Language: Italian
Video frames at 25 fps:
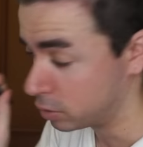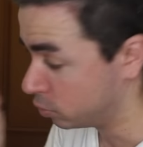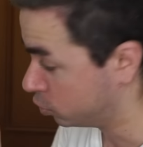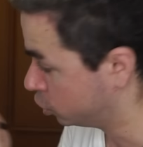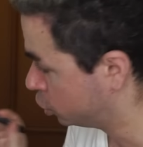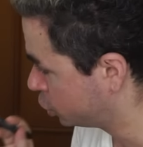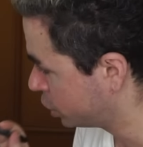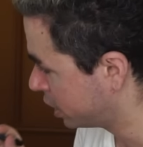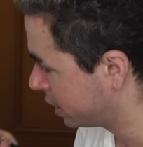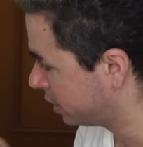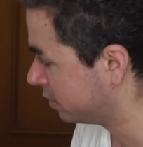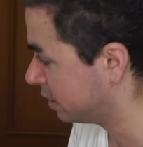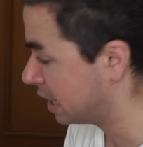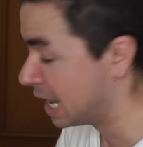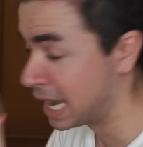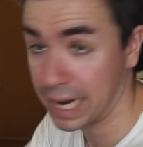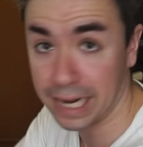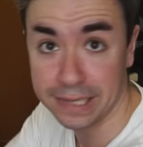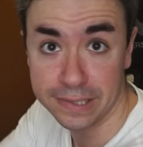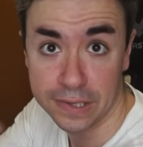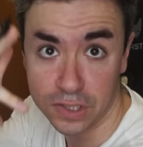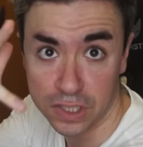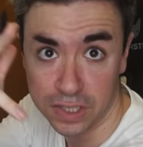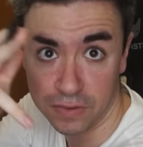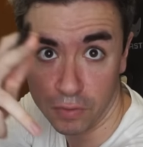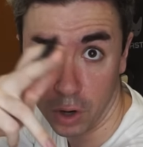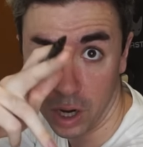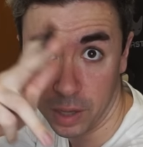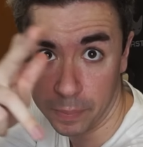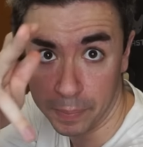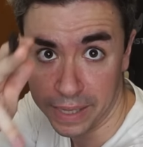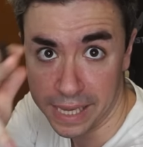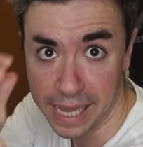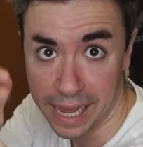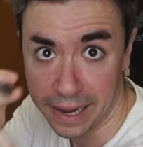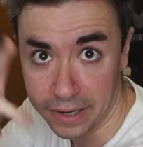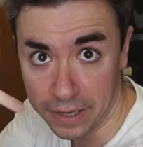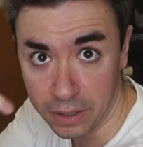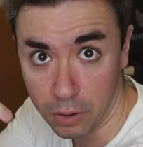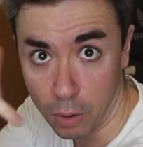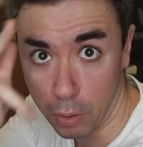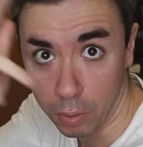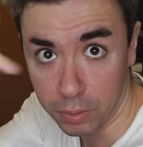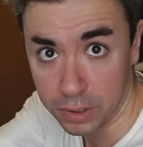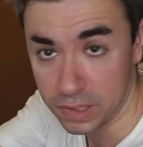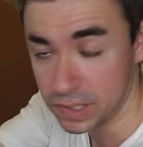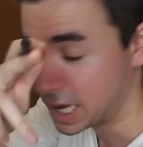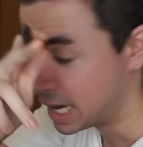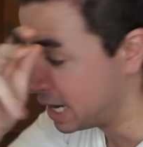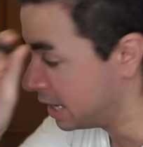non scende, anche se si vuole pigliare Nico
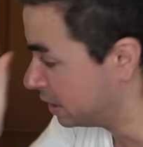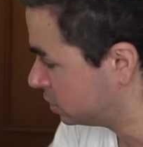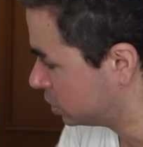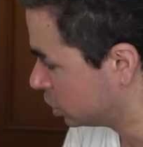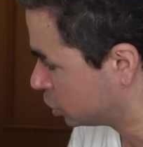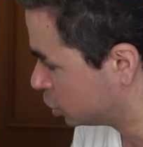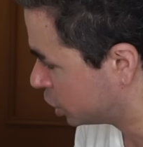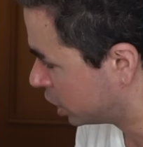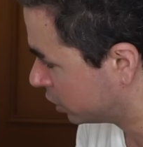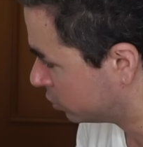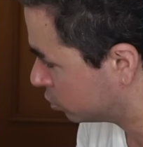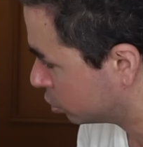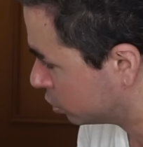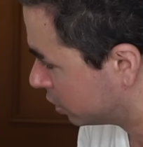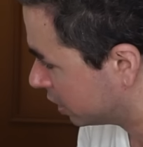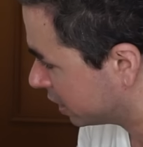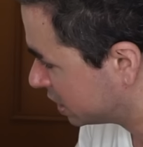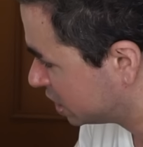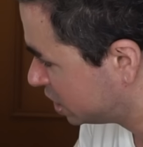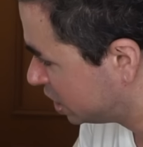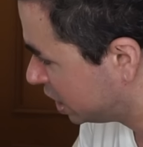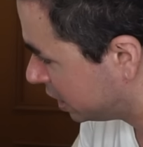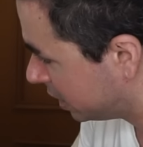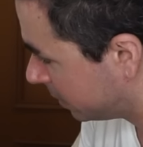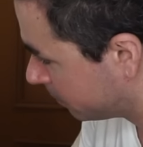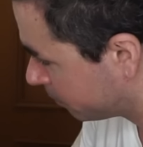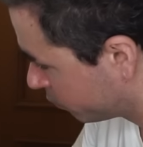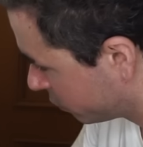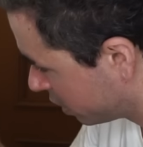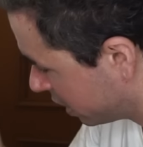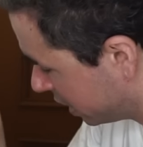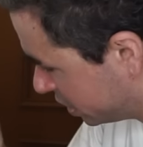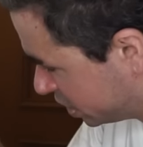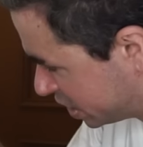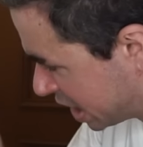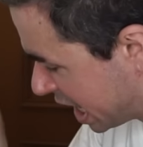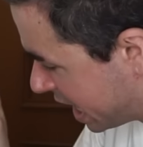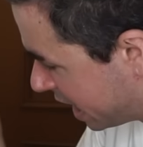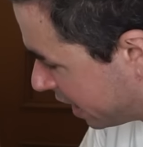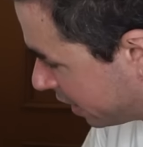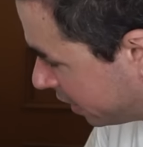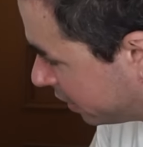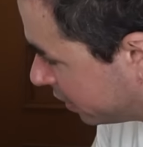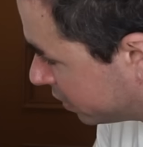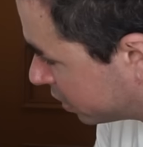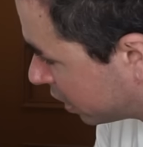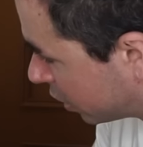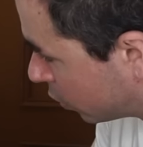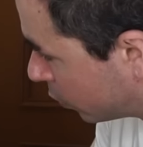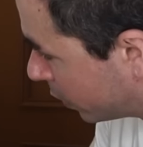Gonzalez e 100 terzini,
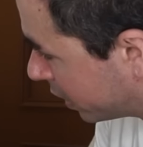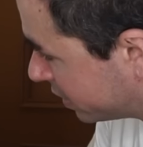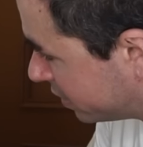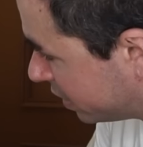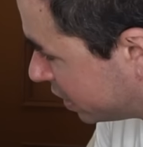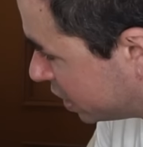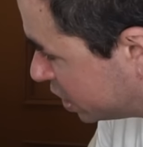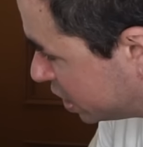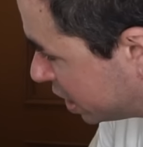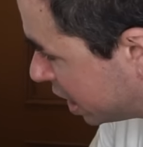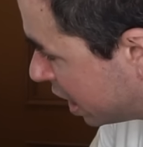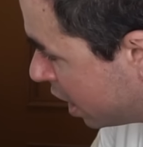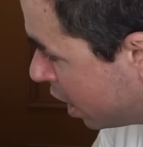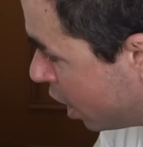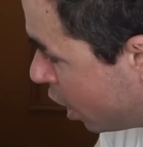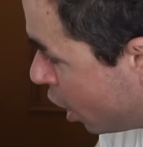esterni, trequartisti.